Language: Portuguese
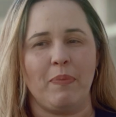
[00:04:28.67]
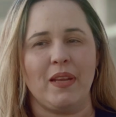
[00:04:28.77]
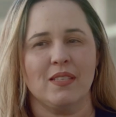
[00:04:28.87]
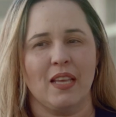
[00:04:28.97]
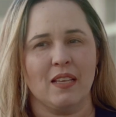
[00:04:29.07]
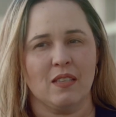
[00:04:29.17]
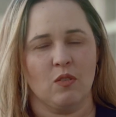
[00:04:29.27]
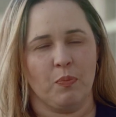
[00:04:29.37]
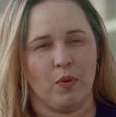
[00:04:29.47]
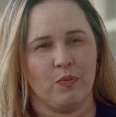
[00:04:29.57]
A
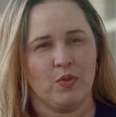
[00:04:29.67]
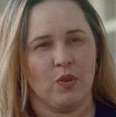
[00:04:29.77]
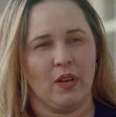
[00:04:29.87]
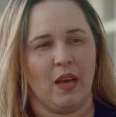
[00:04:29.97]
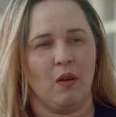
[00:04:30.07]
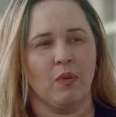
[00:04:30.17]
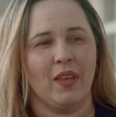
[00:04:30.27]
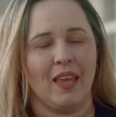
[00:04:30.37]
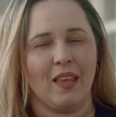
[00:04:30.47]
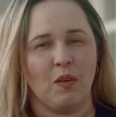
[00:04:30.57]
presença do profissional
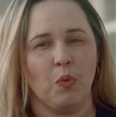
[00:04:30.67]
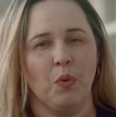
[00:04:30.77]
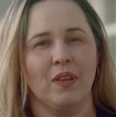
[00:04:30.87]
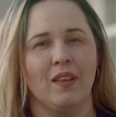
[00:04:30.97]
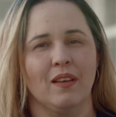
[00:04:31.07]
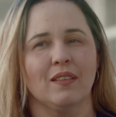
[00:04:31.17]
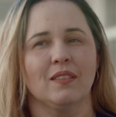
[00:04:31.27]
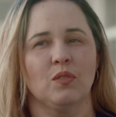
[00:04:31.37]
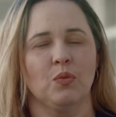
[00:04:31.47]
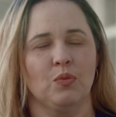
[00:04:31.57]
que cuida
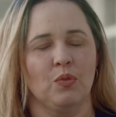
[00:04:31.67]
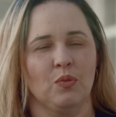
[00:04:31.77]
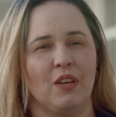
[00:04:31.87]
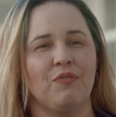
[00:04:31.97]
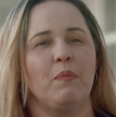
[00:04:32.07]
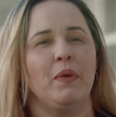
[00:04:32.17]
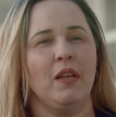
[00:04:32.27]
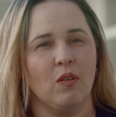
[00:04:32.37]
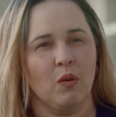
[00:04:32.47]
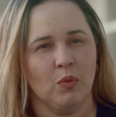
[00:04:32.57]
do, do, da
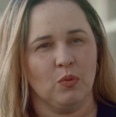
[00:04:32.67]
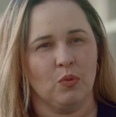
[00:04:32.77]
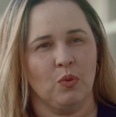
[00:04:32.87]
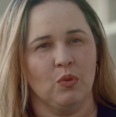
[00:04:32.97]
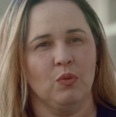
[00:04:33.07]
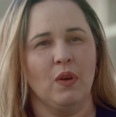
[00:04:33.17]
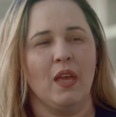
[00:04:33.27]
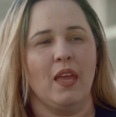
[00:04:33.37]
família como um todo